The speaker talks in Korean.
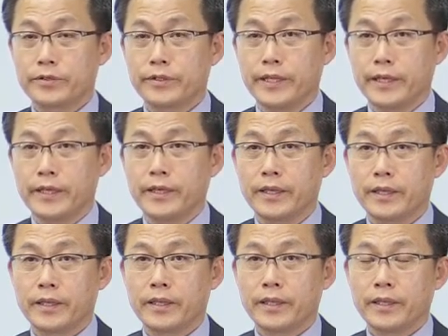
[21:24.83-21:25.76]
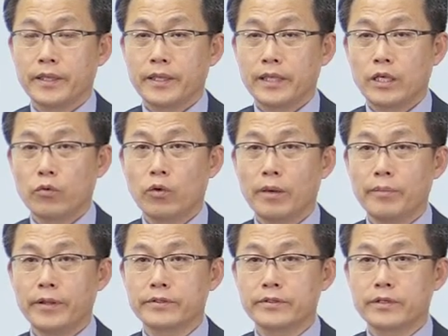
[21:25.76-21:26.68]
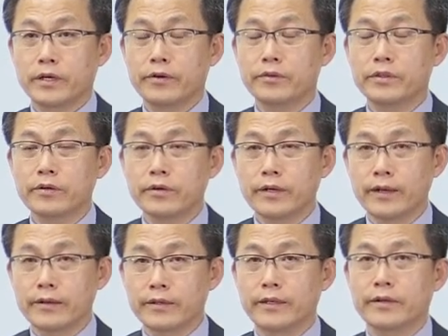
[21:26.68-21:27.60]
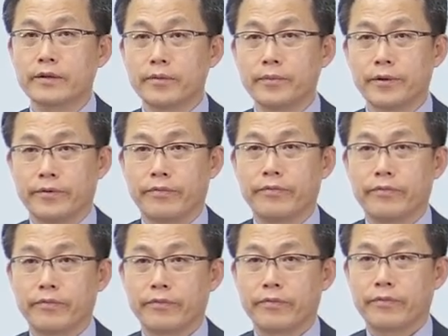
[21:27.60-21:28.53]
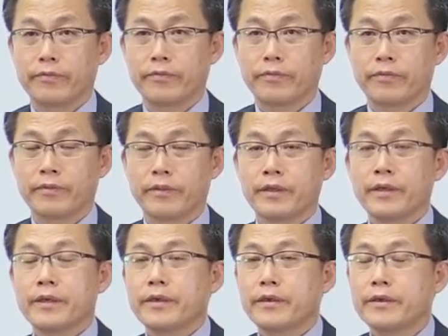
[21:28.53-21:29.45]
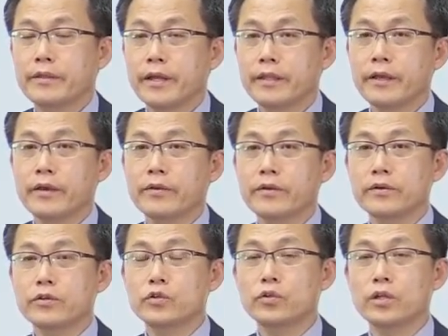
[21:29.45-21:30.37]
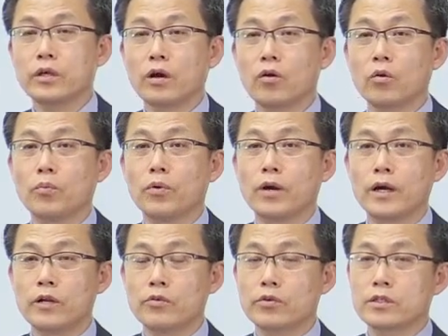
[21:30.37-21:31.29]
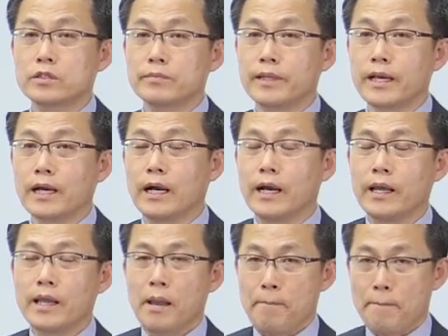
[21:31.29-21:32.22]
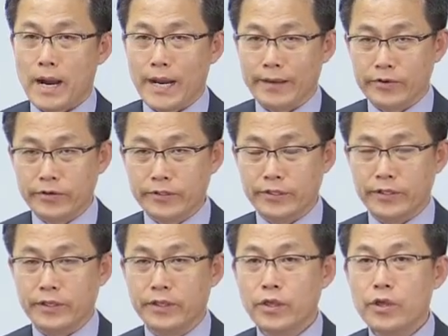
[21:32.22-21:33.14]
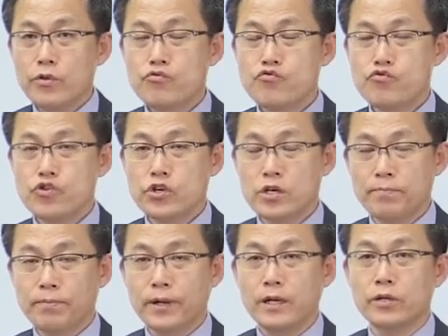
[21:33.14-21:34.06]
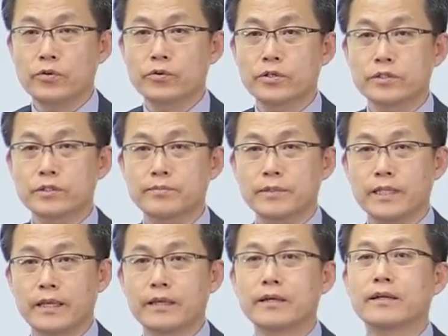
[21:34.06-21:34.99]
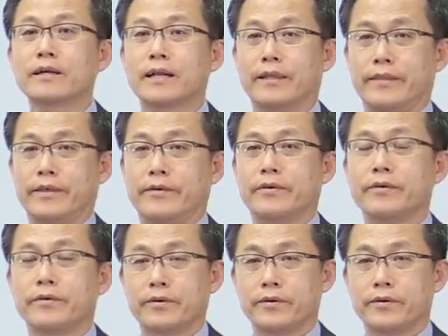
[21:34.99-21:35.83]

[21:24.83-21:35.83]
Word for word: 전에 이 화면에서 제가 어떤 걸 할 거냐 그러면 기사 자격증을 취득하고 뭐 하려고 그랬습니까? 막연히 취업하려고 그랬습니다. 이런 건 안 돼요.